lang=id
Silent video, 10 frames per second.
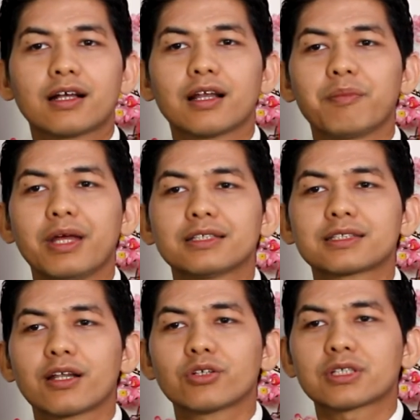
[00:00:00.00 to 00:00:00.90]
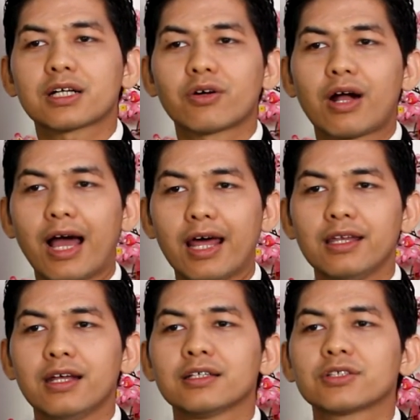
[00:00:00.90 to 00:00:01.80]
Kelebihan sekaligus kekurangan
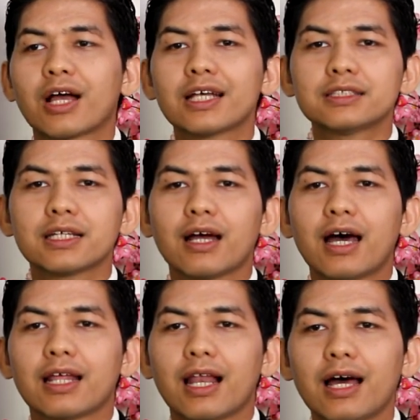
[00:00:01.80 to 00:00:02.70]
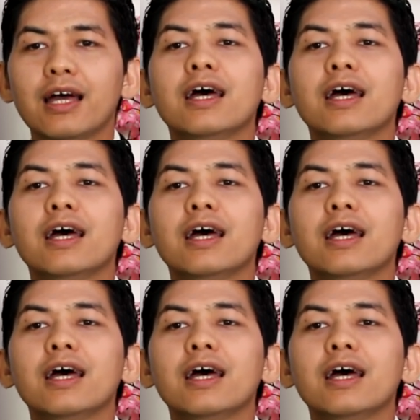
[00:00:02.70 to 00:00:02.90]
stokastik adalah